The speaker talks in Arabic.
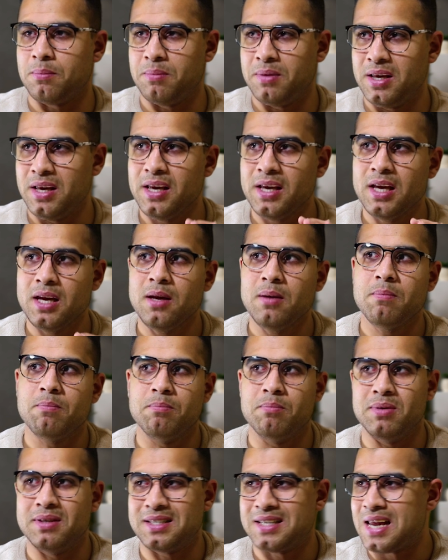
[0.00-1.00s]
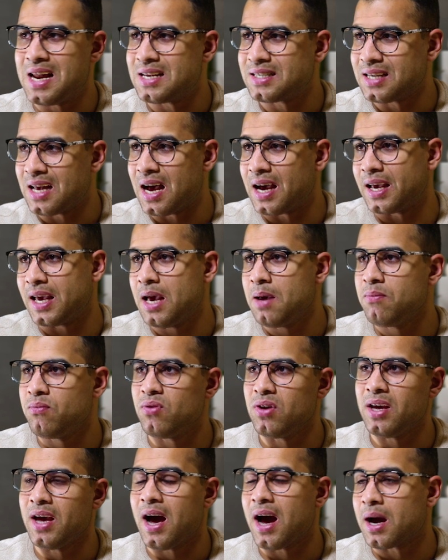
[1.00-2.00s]
بيجي بثلاث احجام
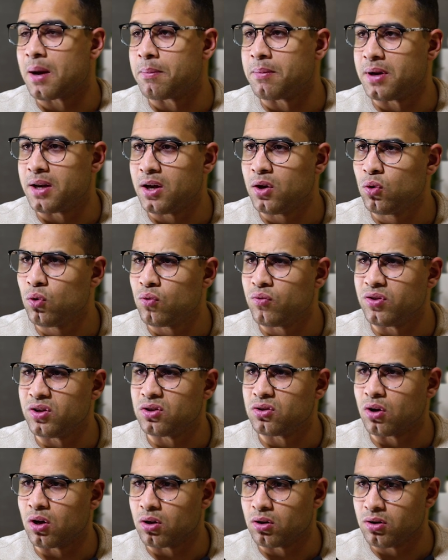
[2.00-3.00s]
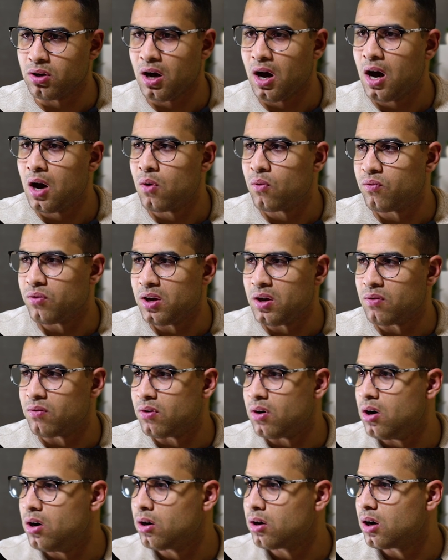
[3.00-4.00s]
في حجم نانو في تقطيعه وفي
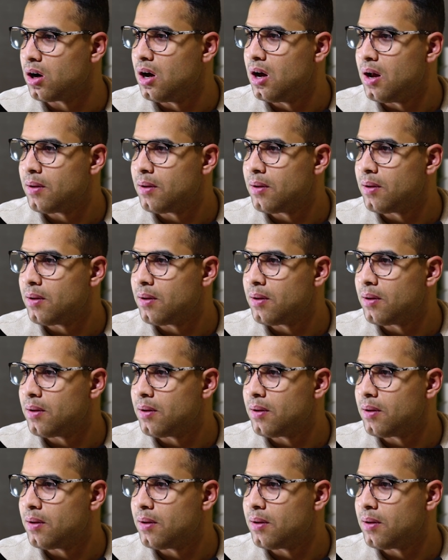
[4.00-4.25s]
فائق